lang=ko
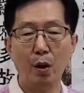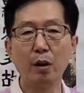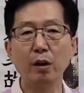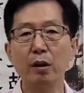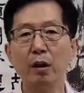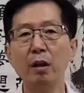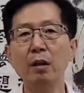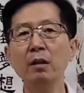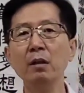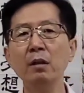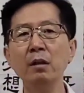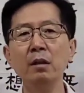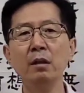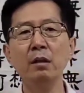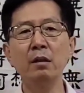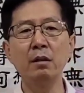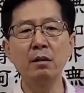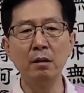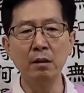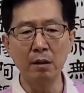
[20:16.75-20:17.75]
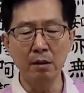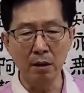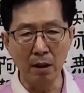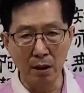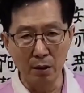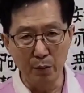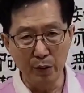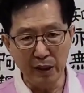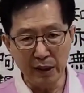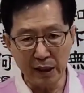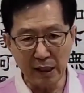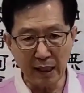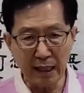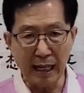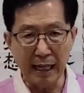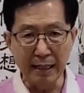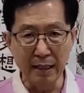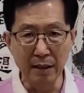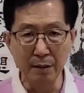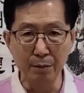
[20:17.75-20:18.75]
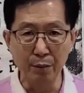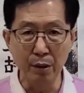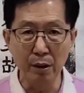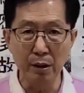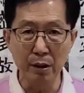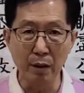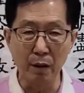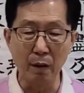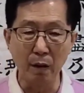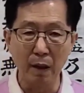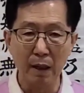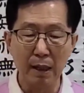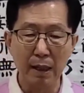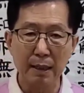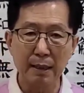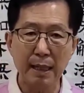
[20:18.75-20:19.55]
그런, 그, 그런 위치에 가 있는 분은요,